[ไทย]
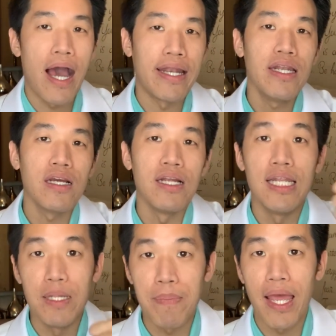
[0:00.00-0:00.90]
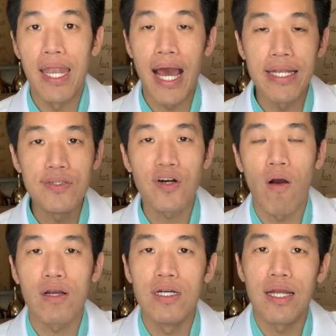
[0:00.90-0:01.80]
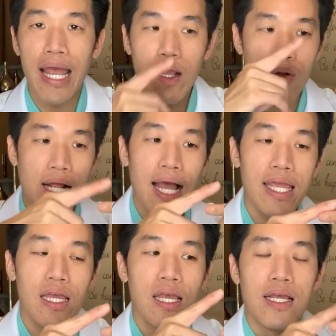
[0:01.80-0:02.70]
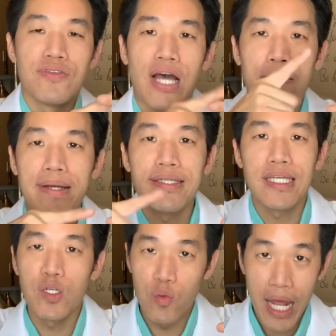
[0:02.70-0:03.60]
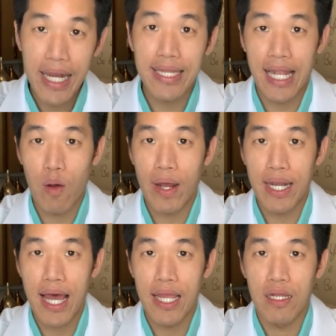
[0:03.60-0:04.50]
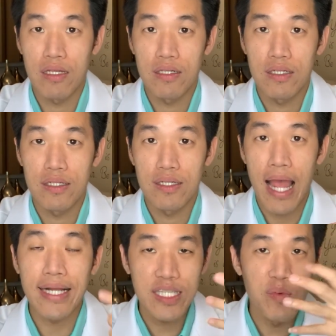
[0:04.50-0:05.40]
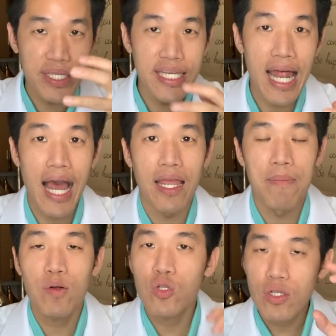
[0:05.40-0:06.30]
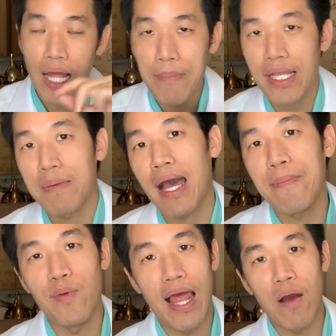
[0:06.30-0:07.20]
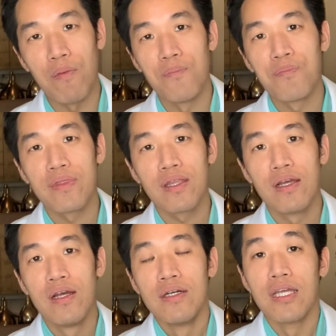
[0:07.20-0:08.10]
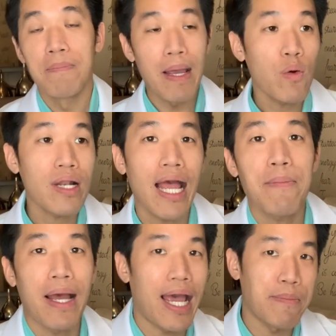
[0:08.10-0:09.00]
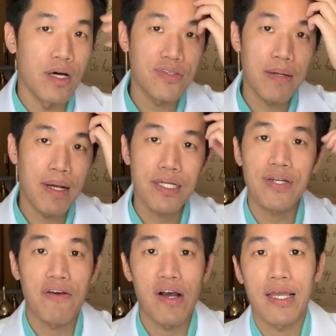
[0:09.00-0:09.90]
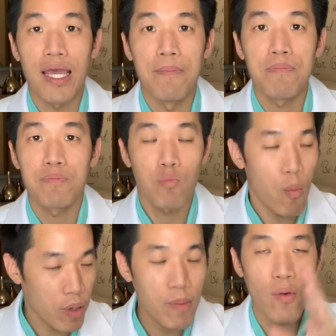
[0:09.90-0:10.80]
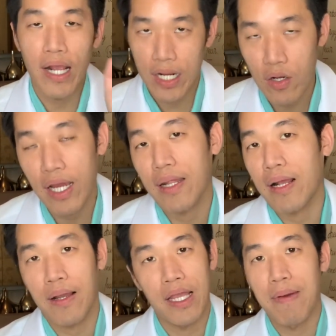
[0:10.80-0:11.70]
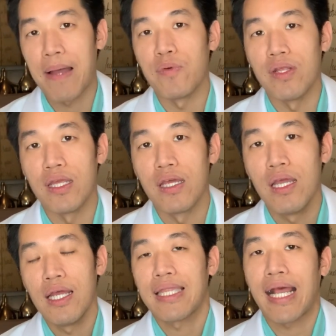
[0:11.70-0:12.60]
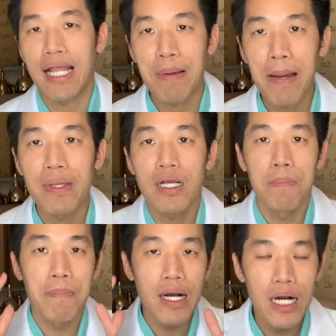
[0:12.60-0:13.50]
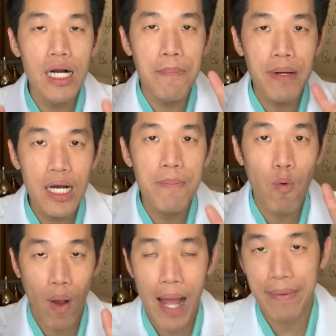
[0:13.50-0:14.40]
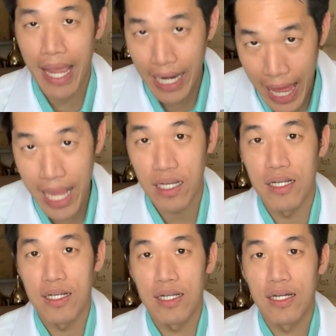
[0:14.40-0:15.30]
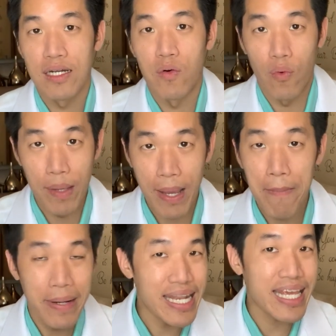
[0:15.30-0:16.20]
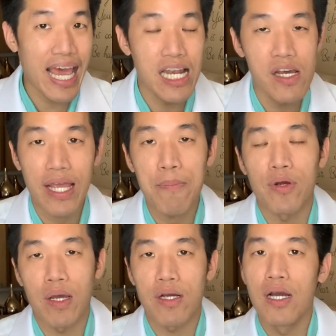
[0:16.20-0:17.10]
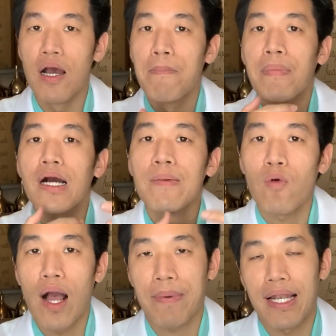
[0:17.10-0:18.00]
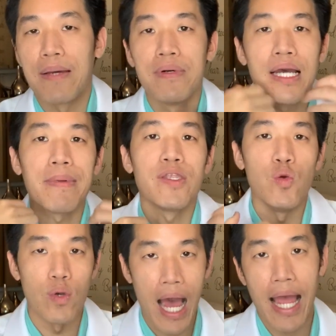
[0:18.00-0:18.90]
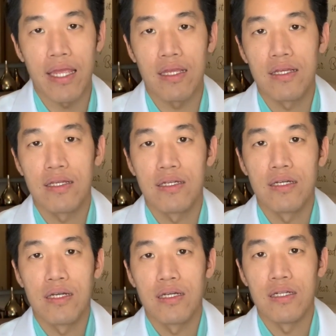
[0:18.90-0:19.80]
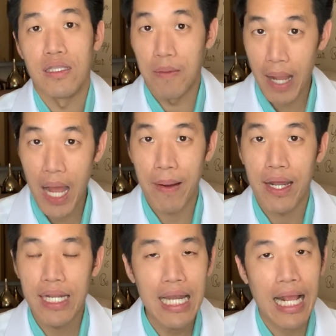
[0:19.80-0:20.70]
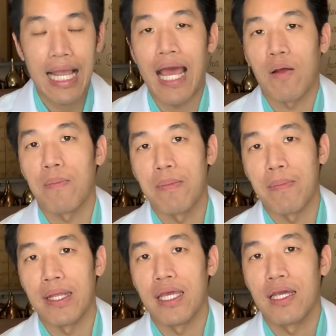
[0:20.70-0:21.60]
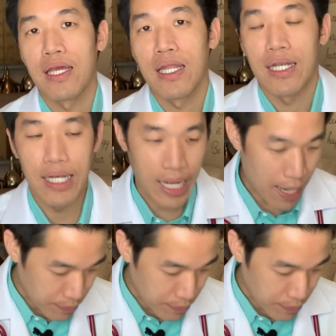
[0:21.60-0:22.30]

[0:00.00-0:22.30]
อันนี้1คือ relief pain อันที่2คือให้คนไข้สามารถที่จะอยู่ได้ในแต่ละวันได้ activity ได้มันคุณต้องทำกายภาพอยู่แล้วถึงแม้คนไข้มาหาหมอฟันมารักษาฝังเข็มผมก็จะบอกยังไงก็ต้องกายภาพอยู่ดีแต่กายภาพนี่คือเพิ่มความแข็งแรงโอเคไหมไม่ได้แก้เรื่องแก้บทแต่คือเพิ่มความแข็งแรงเพื่อให้มันอยู่ได้นึกภาพว่านี่หลักการของมันเป็นแบบนี้นะค